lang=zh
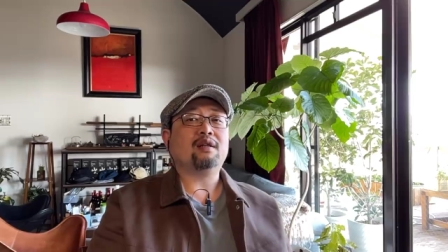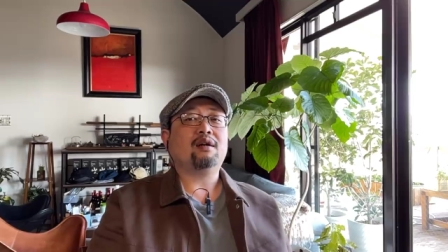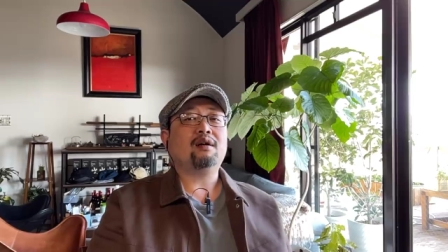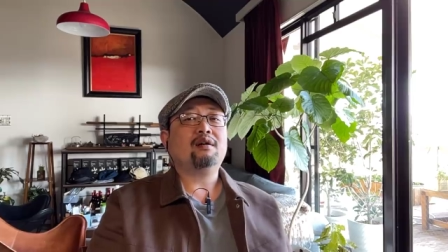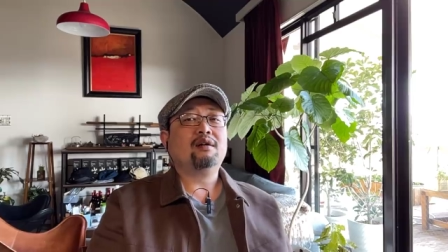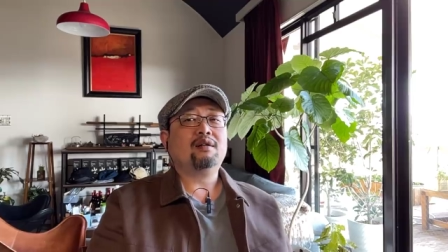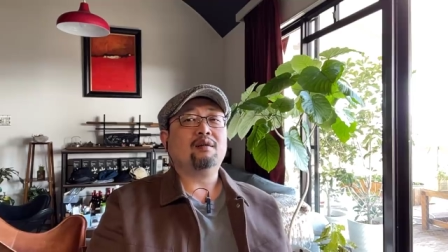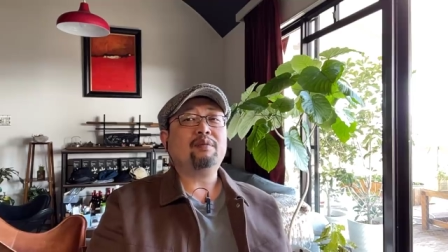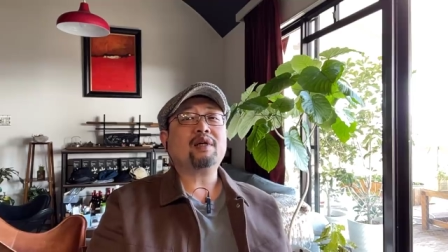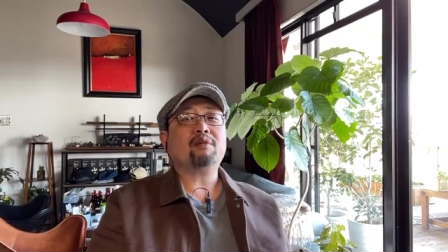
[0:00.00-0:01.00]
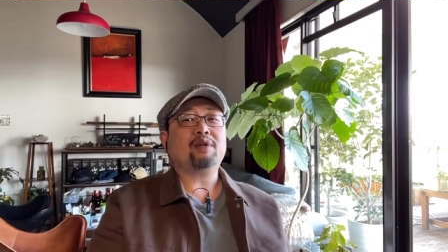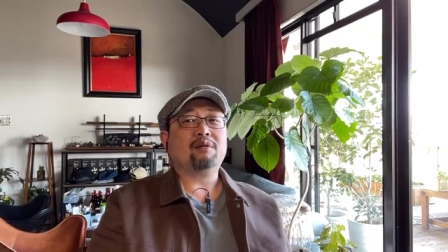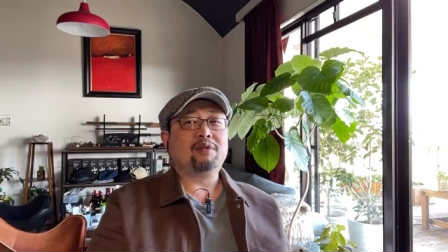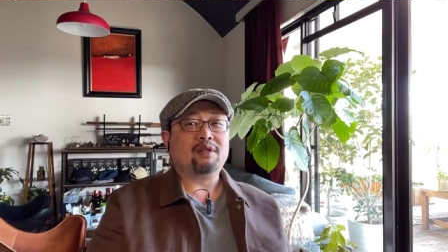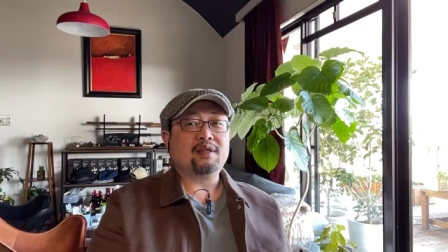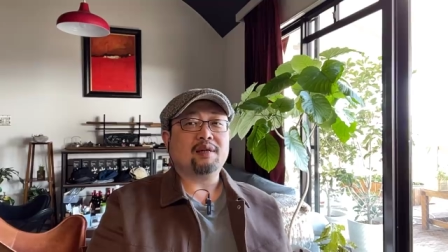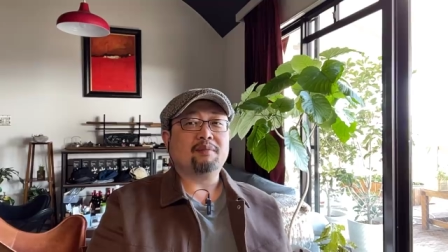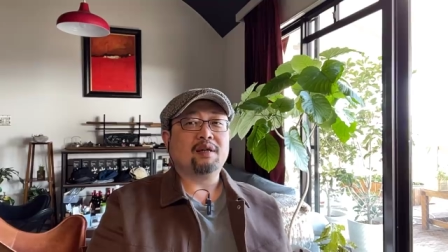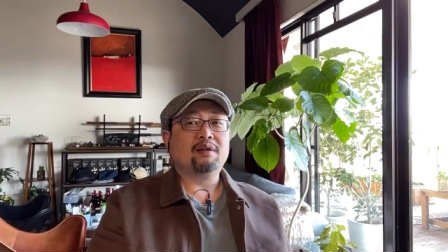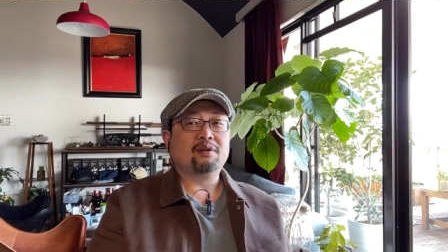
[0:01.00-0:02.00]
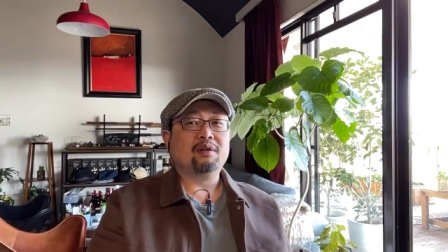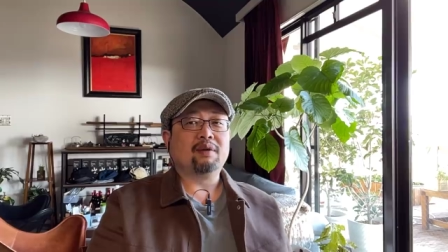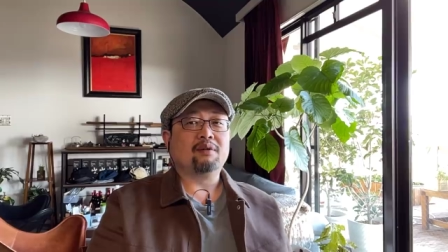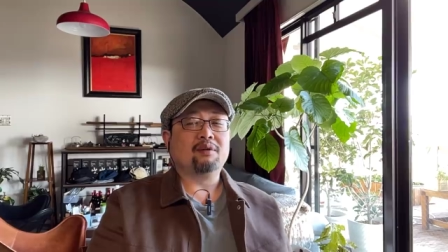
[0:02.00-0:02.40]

当然，人命也没那么值钱嘛，对吧？